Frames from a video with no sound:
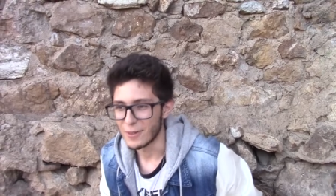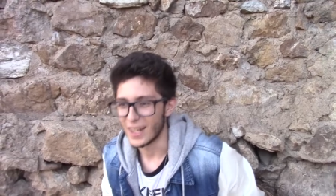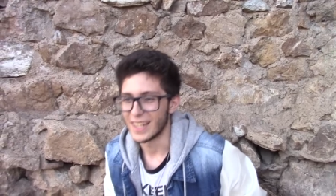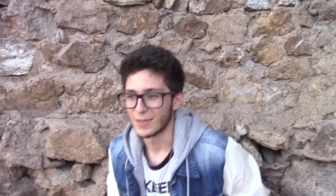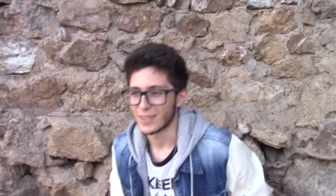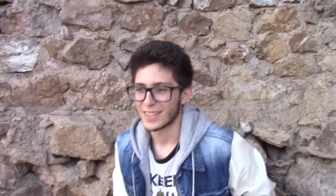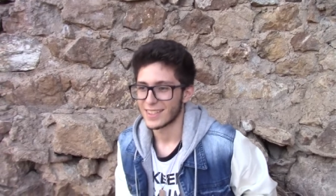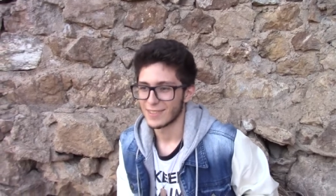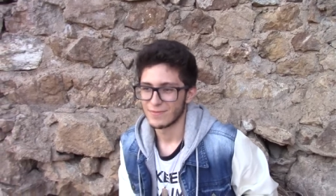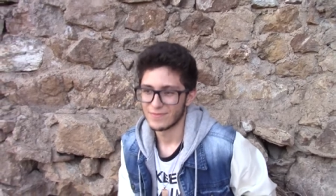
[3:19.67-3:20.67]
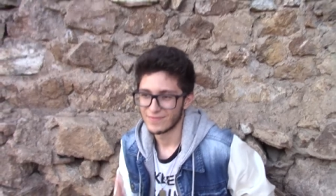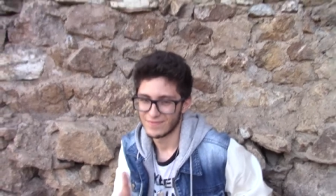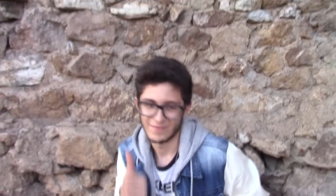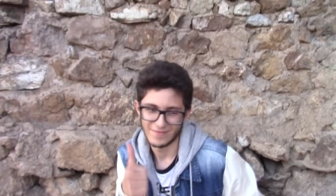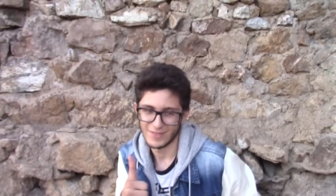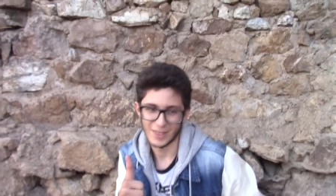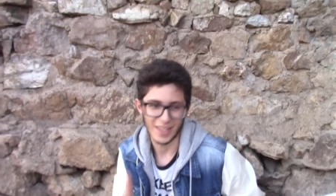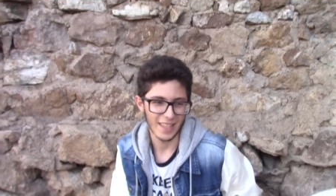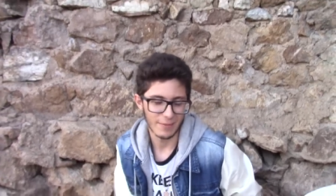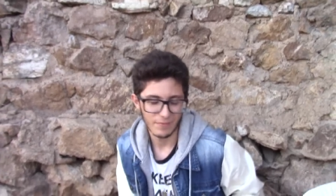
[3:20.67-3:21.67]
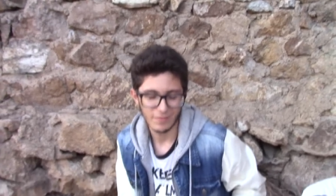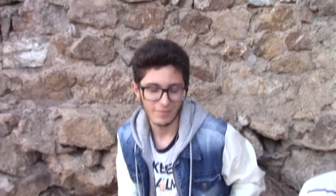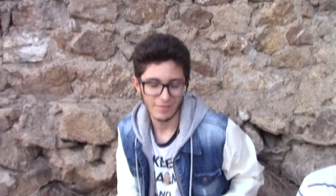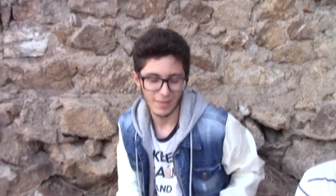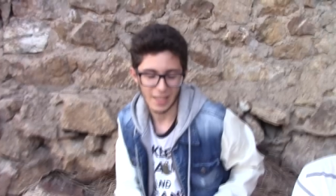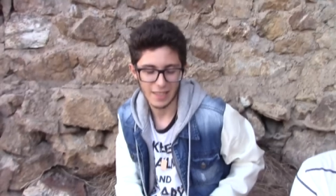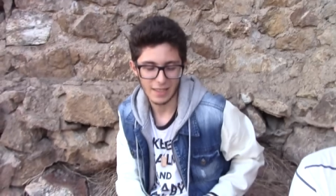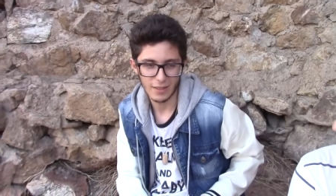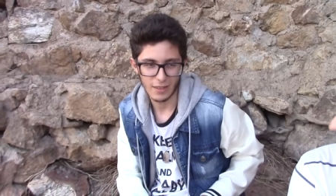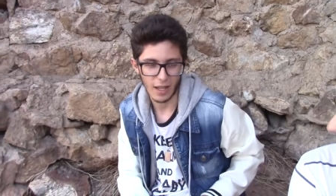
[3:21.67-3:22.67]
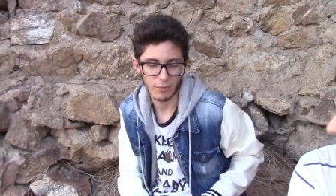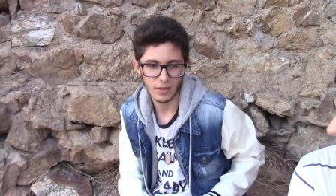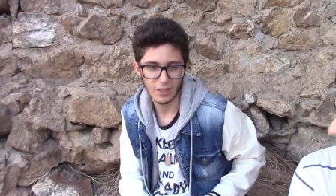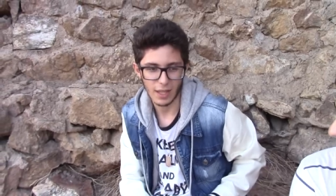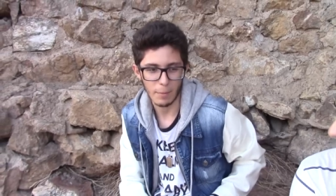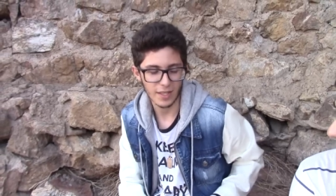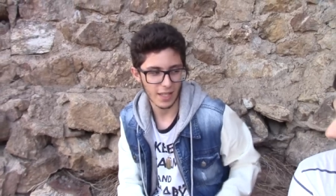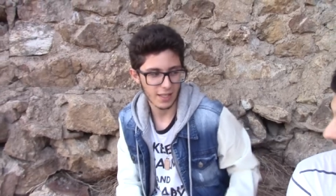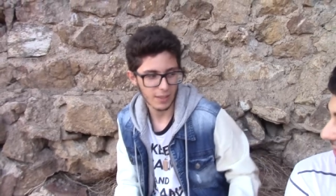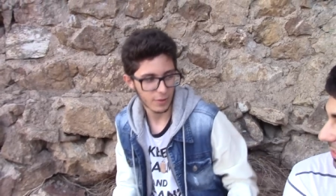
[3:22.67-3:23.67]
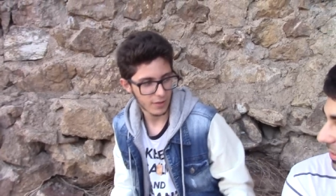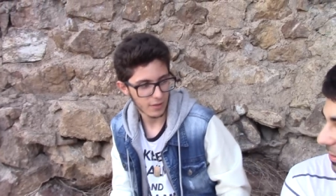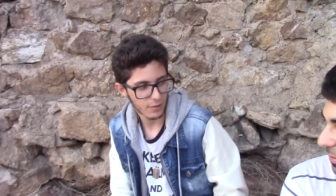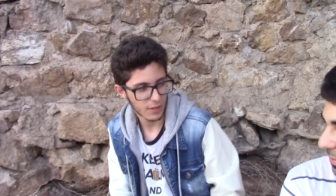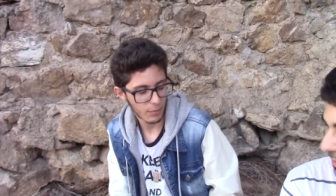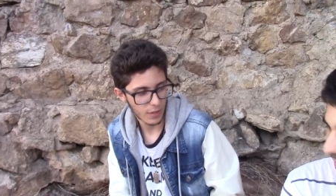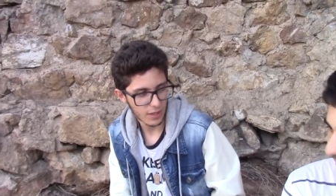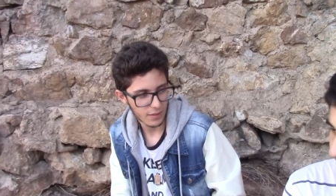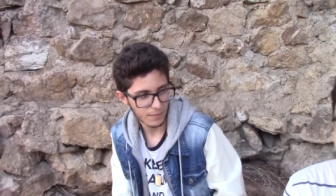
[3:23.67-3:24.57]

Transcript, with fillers: digo, vale, pues, ok. Y nada, pues campechanísimo, siempre.